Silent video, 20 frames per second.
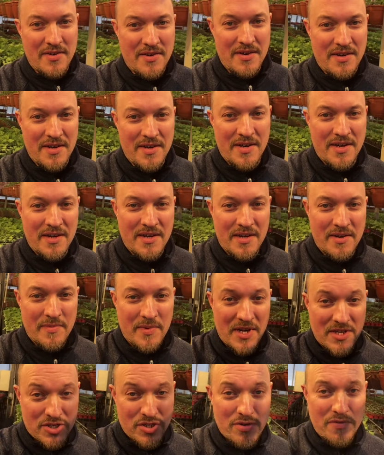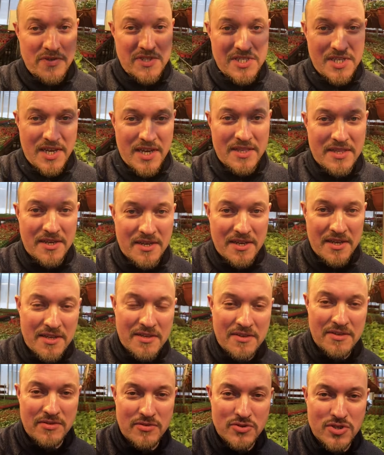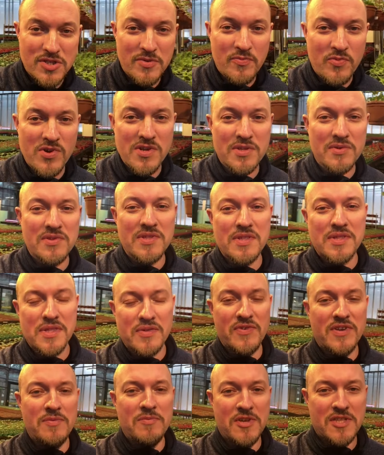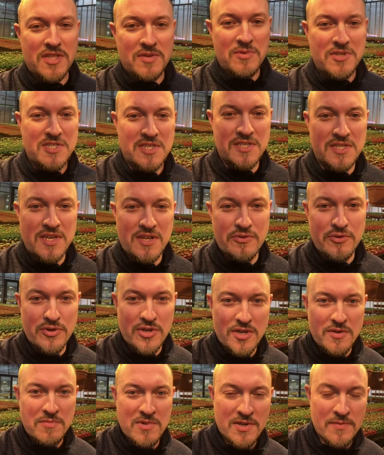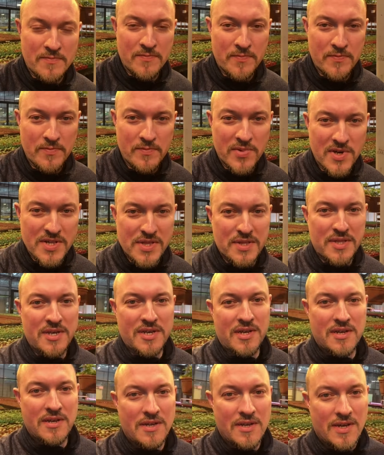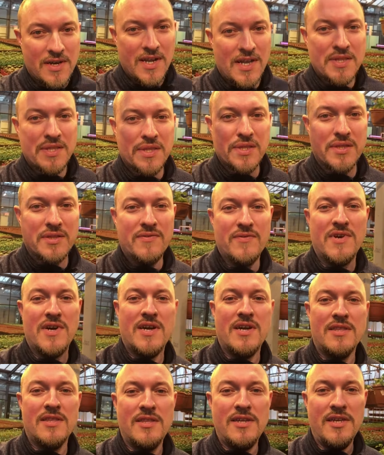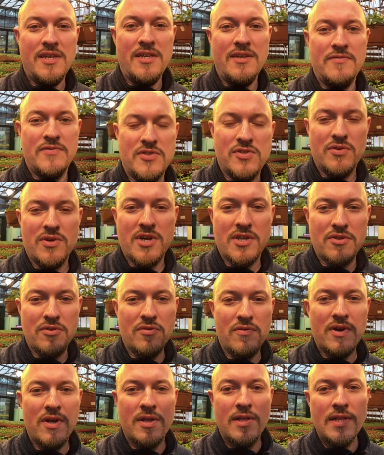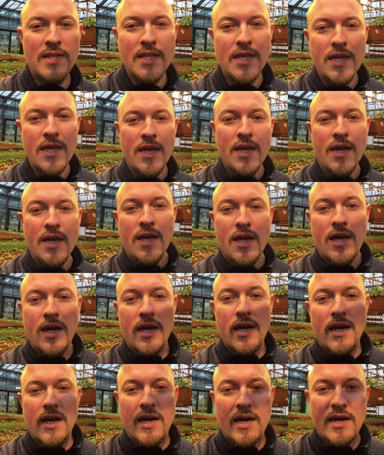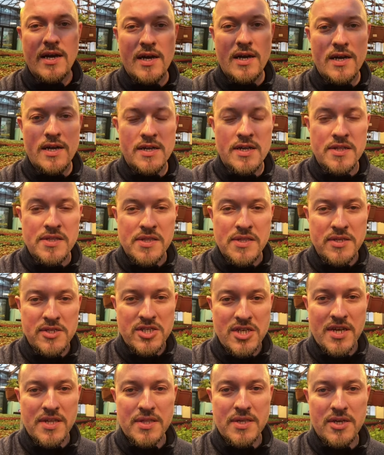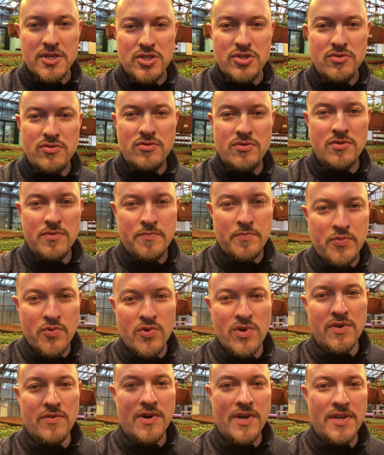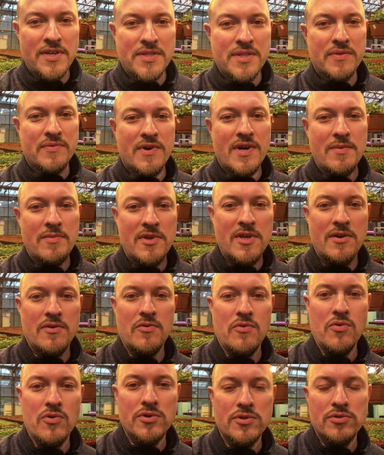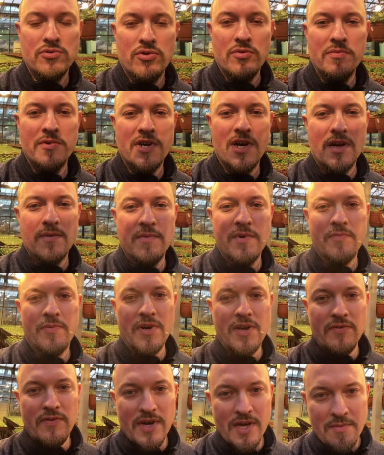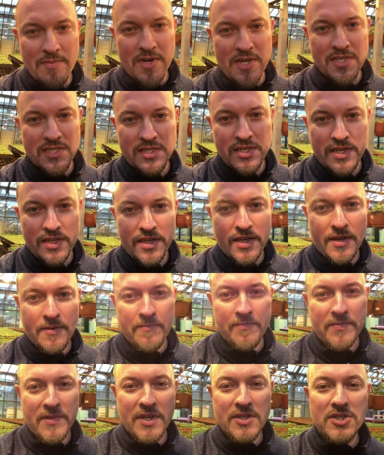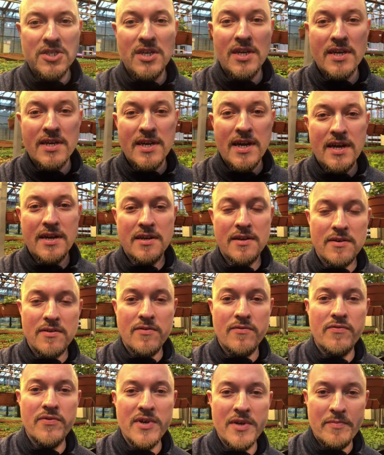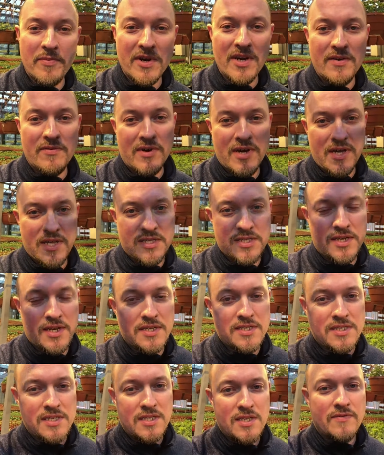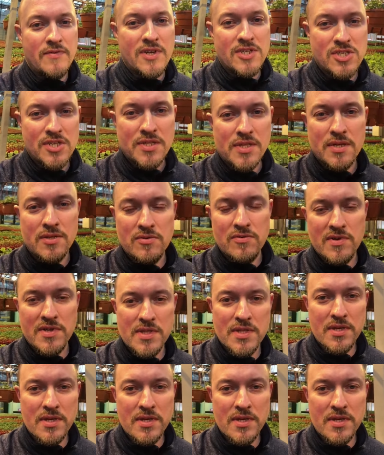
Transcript: э, Большого театра, нужно пользоваться современными технологиями. Быстро, раз, два, три, все готово. А сейчас хочу поговорить с вами о том, как мы поливаем растения. Точнее, как вы поливаете растения в ваших садовых